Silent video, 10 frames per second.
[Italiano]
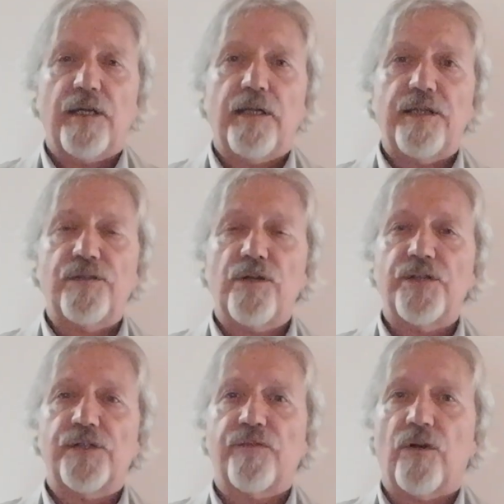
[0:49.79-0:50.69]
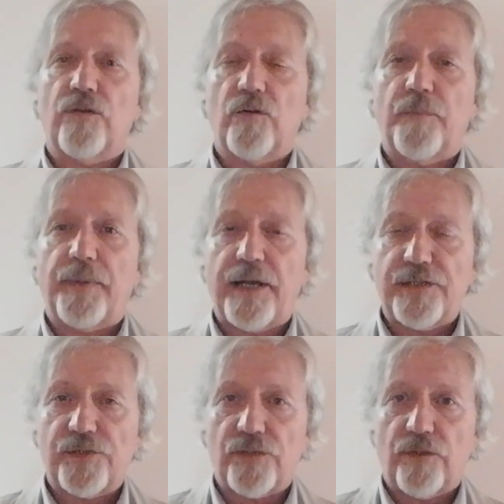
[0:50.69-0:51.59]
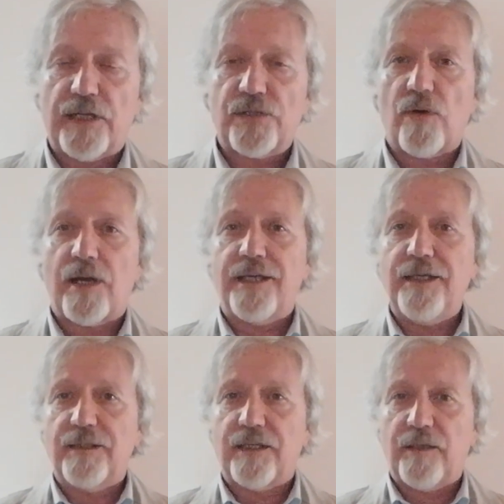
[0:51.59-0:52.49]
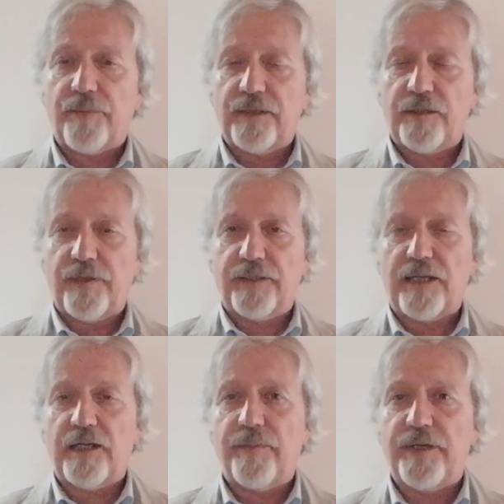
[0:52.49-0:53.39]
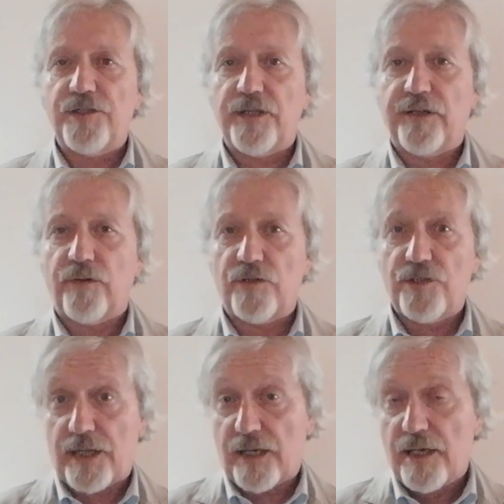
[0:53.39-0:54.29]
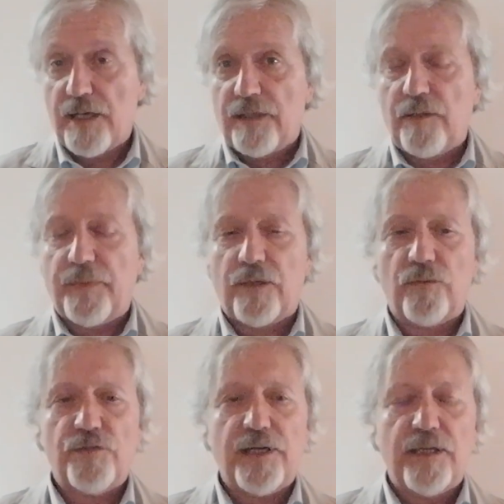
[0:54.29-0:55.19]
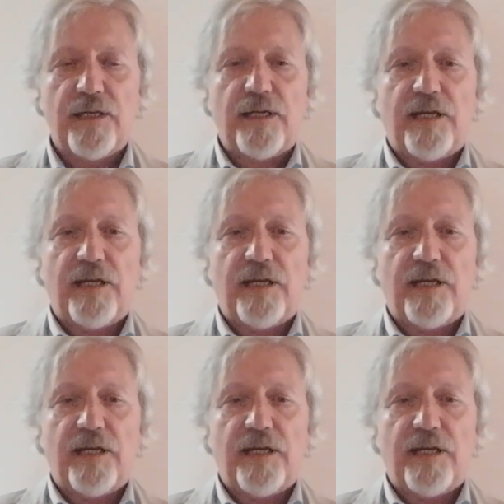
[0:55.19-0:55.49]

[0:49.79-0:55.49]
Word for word: Le lezioni si svolgono presso la Scuola Interdipartimentale di Medicina e Chirurgia di Perugia.